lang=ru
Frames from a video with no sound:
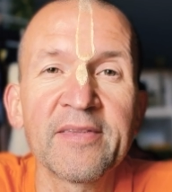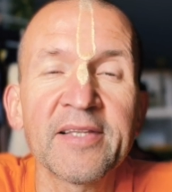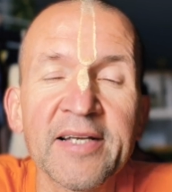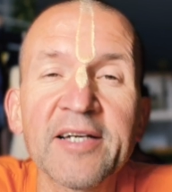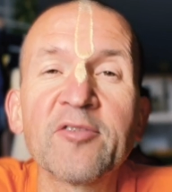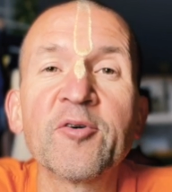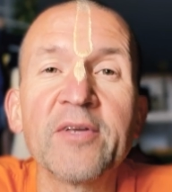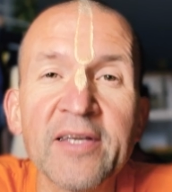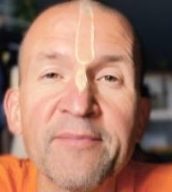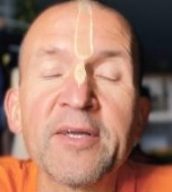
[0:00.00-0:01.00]
Те, кто
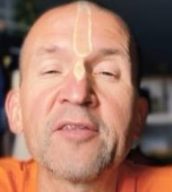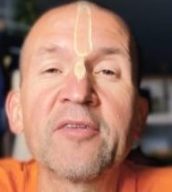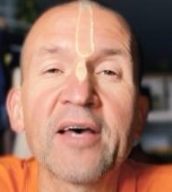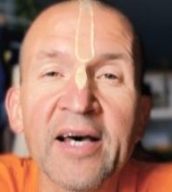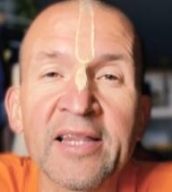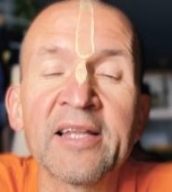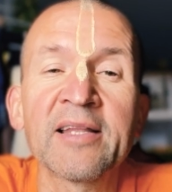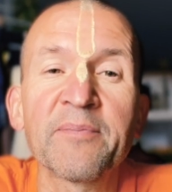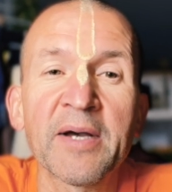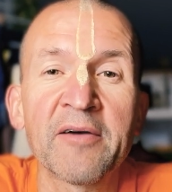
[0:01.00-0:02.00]
имеет
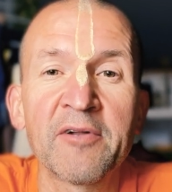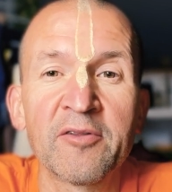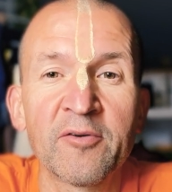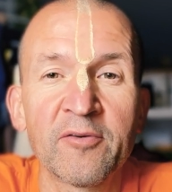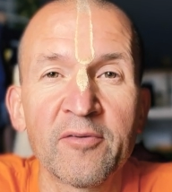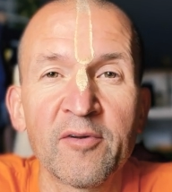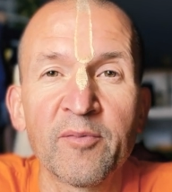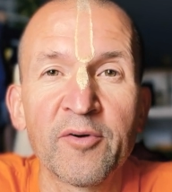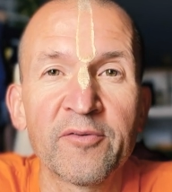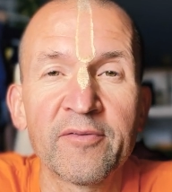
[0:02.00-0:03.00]
однонаправленную
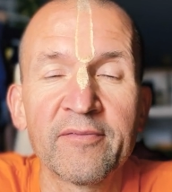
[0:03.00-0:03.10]
любовь.